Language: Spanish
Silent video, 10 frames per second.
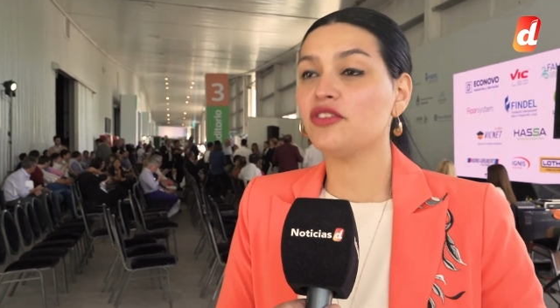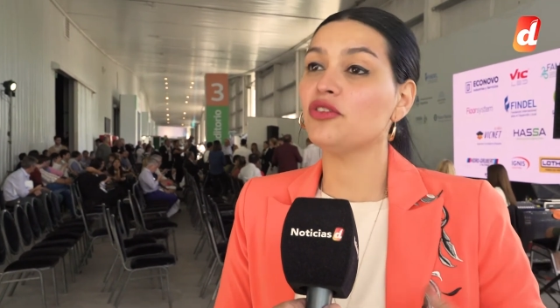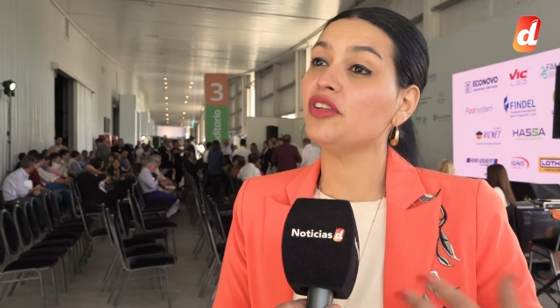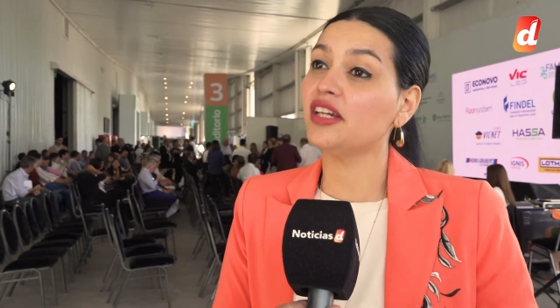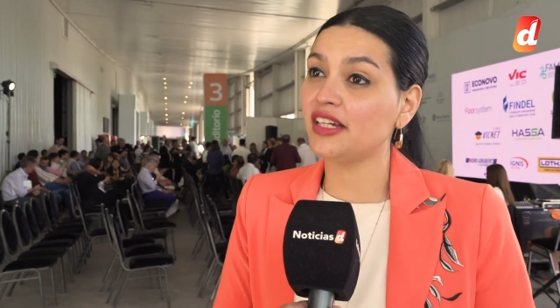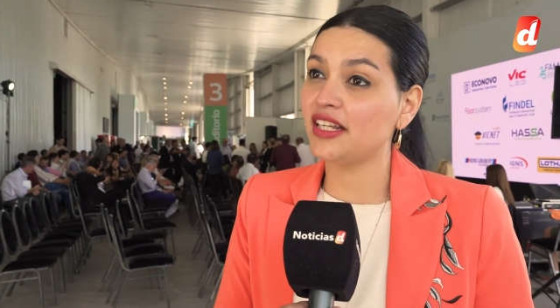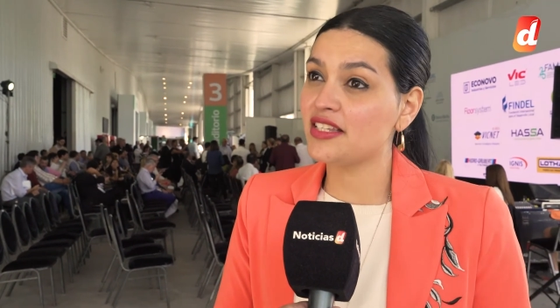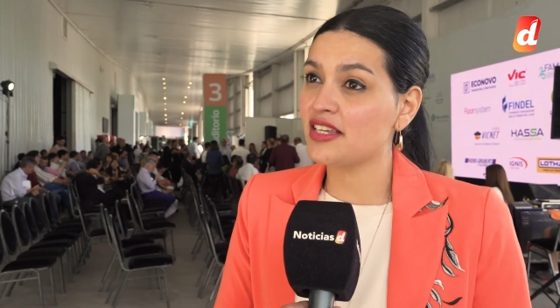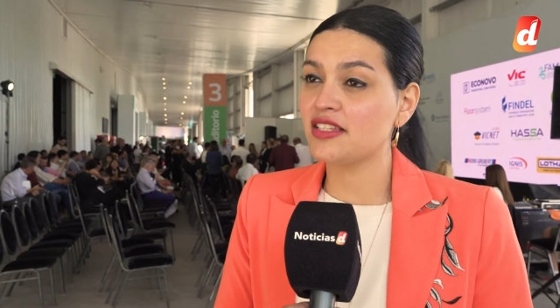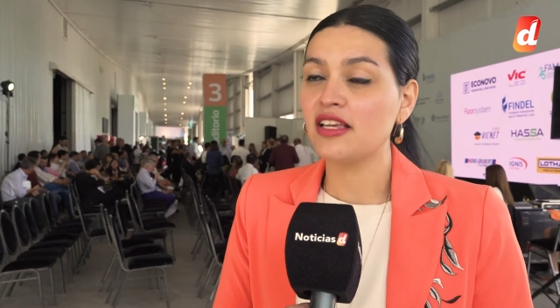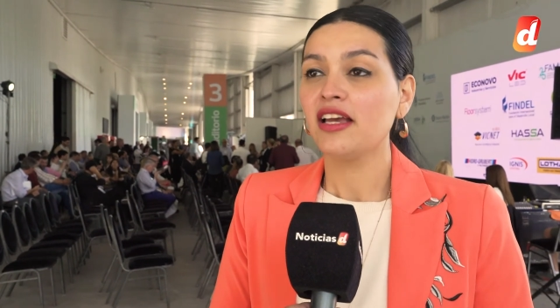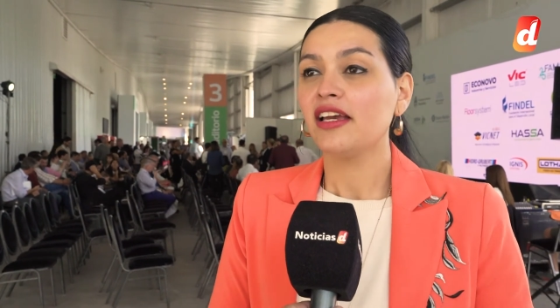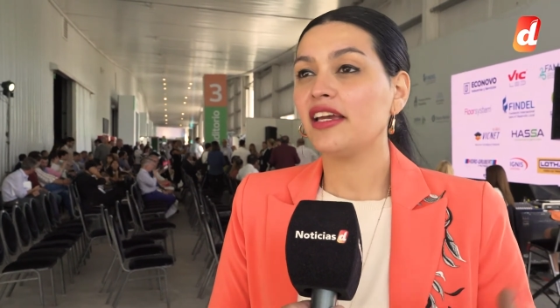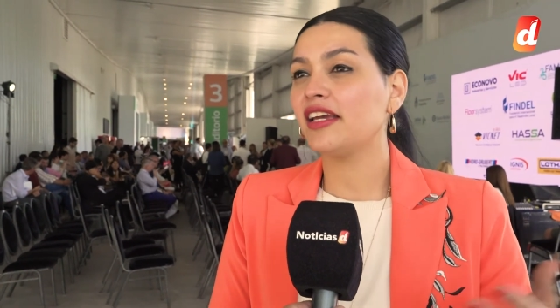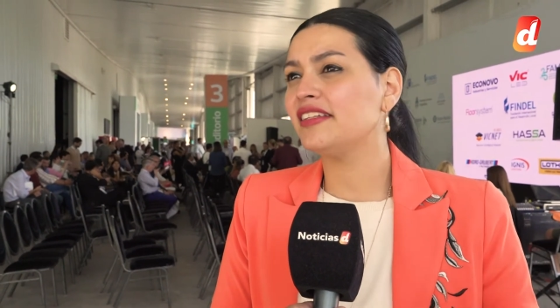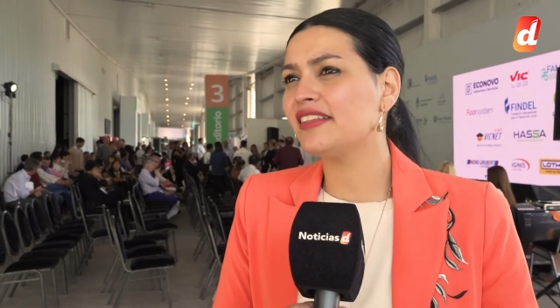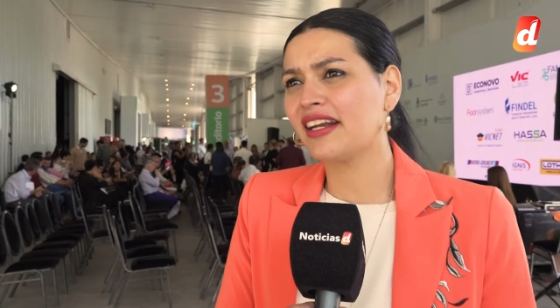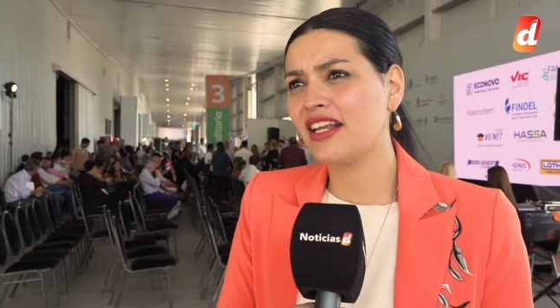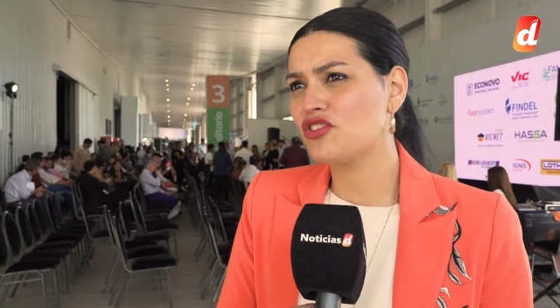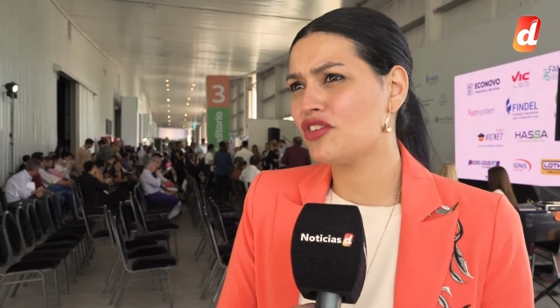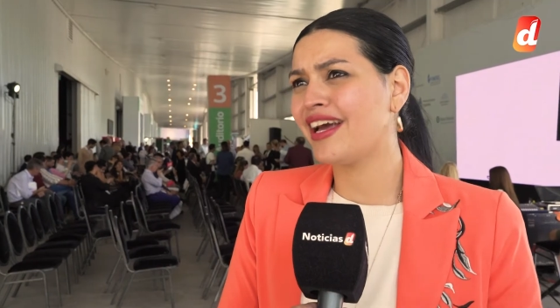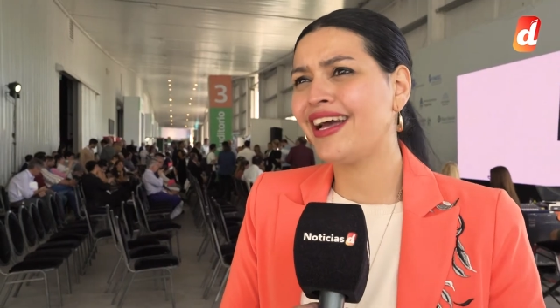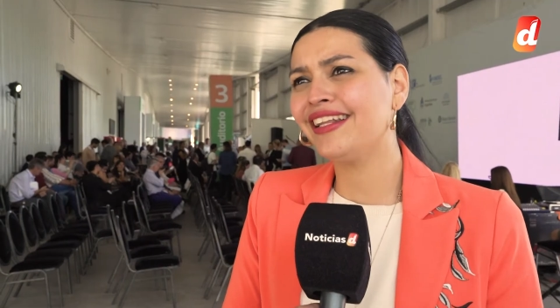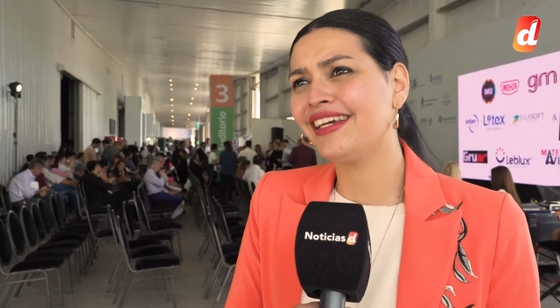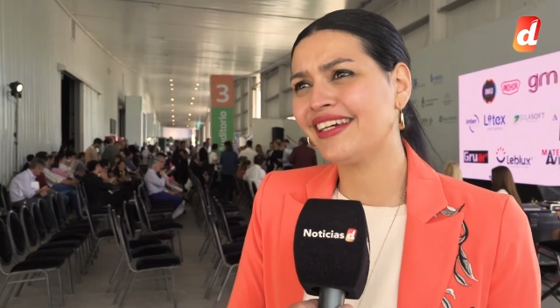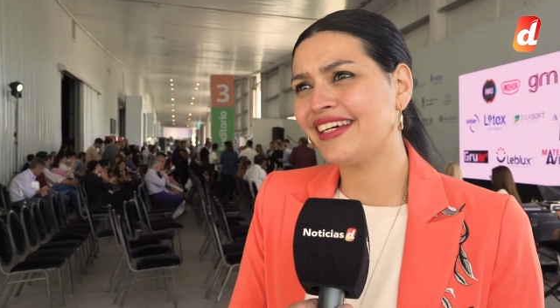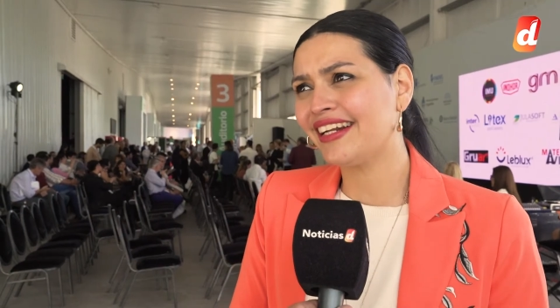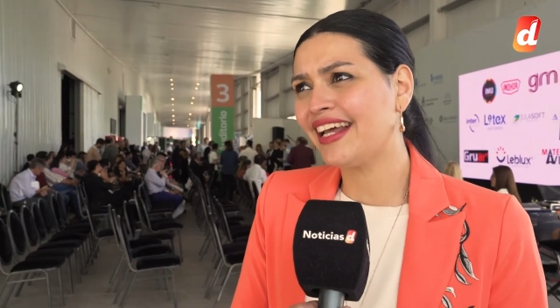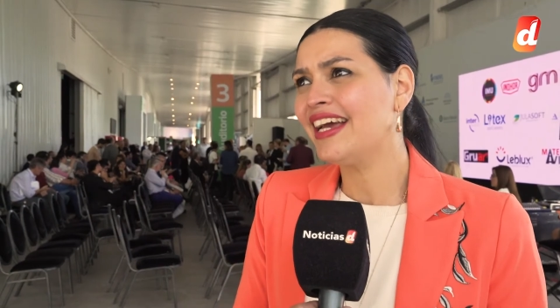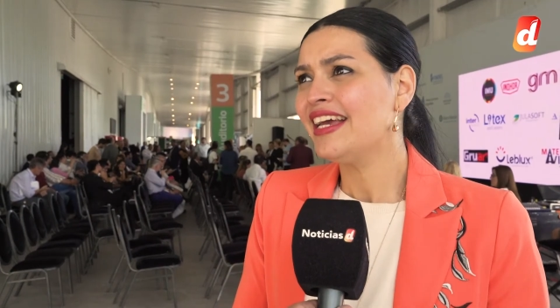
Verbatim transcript: años de crisis eh, internacional, de guerra,